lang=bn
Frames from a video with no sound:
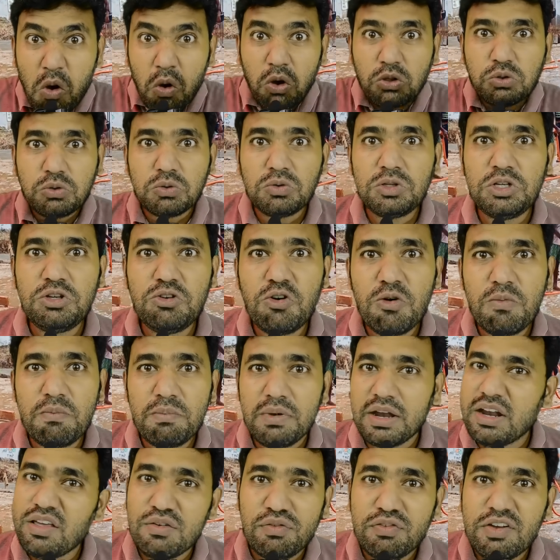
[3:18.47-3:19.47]
অত নিয়ম
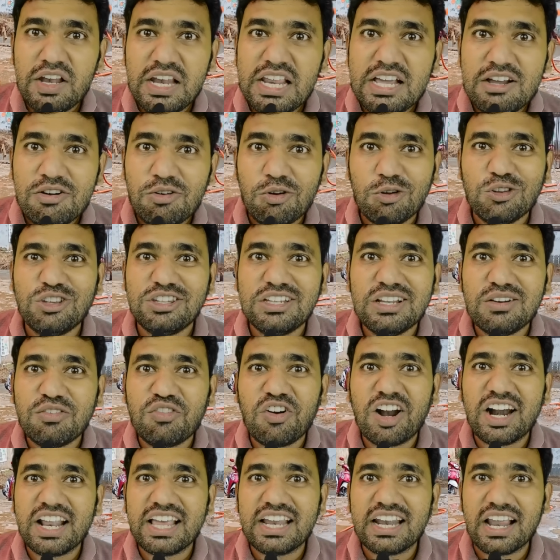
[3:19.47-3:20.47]
মেনে ফিলিং করতে
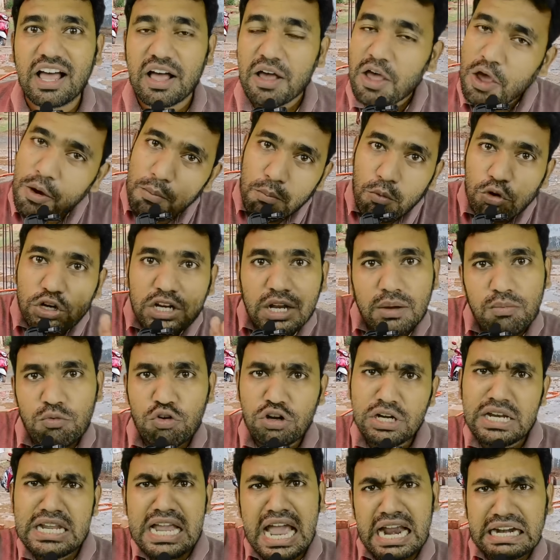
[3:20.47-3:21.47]
পারে না
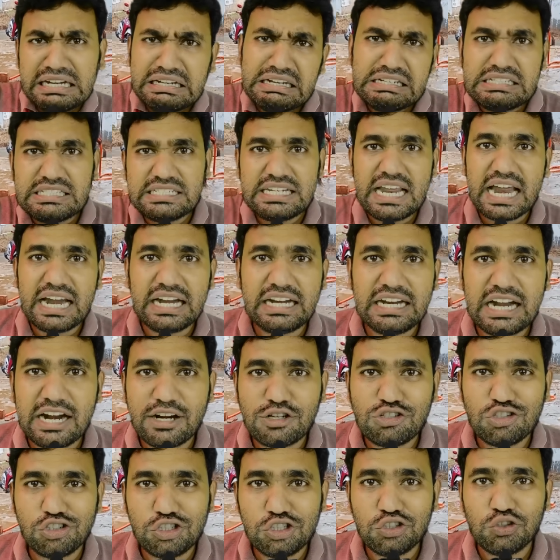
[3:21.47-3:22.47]
মোটামুটি একটা
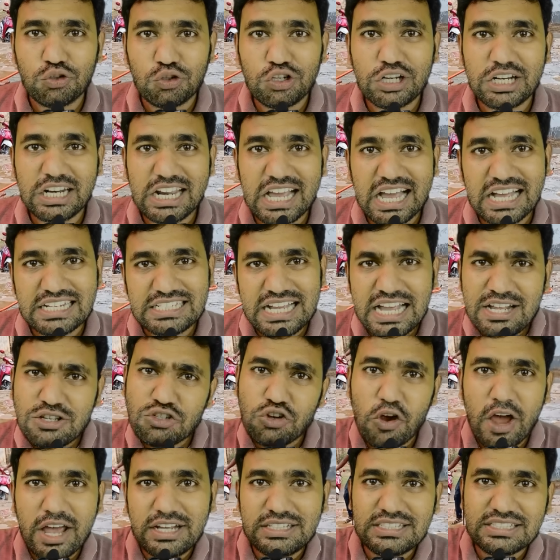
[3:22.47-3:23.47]
স্ট্যান্ডার্ড যদি ধরে নেওয়া যায়
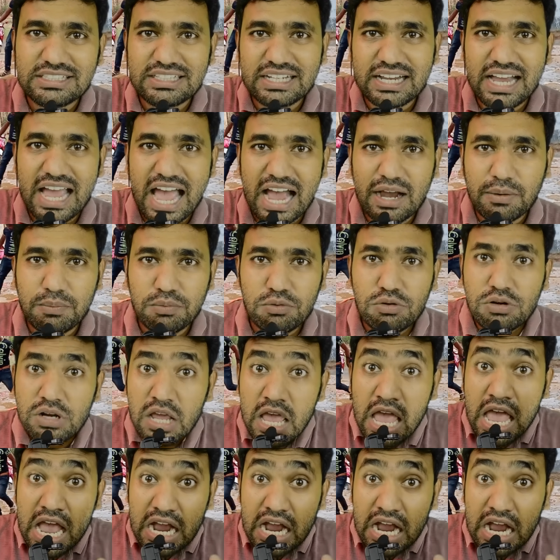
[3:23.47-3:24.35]
ছয় ইঞ্চি থেকে এক ফুট